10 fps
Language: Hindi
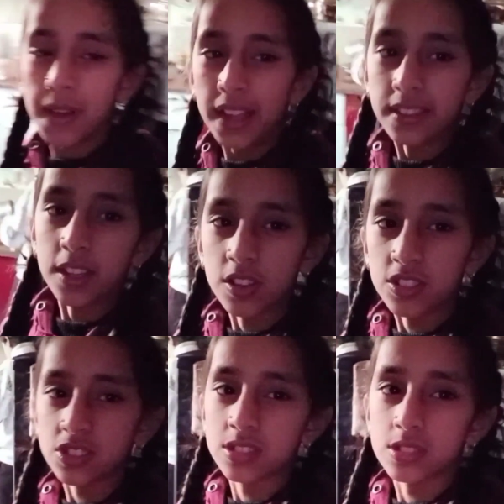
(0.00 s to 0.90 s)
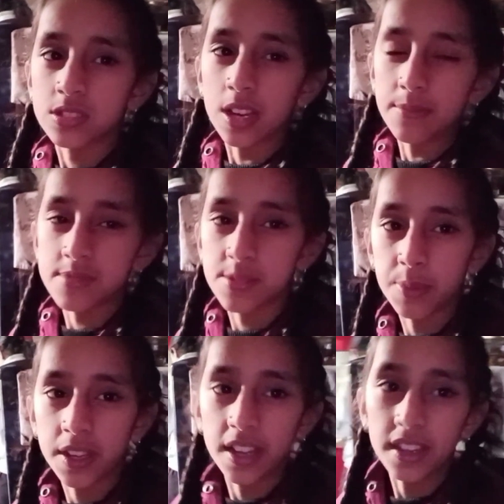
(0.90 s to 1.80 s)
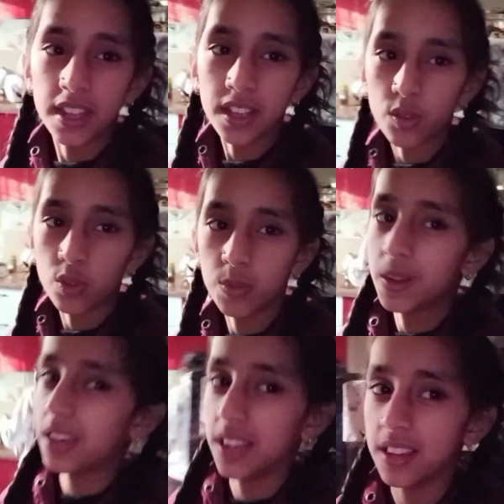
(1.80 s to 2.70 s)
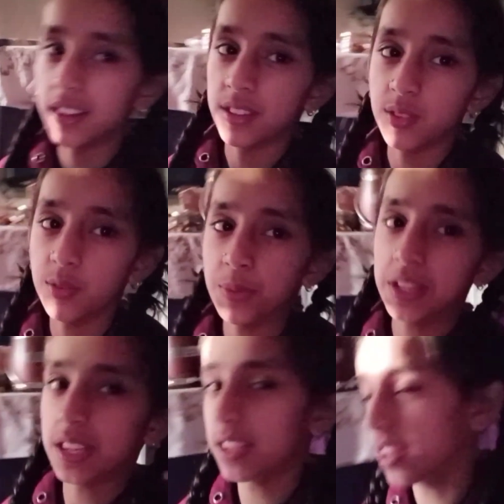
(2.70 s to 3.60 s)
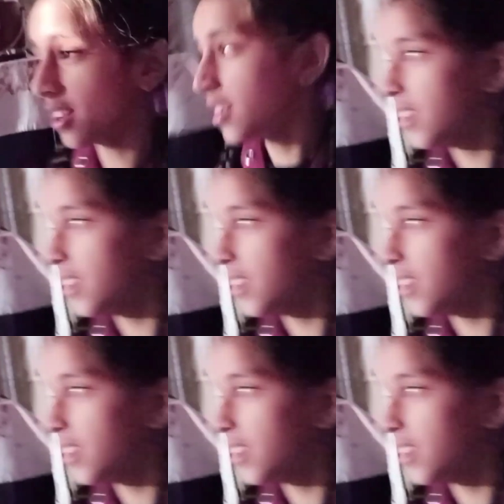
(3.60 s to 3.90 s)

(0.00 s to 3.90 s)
मैथ के कुछ सम्स भी करने हैं क्योंकि मैं डेली करती हूँ पता ही है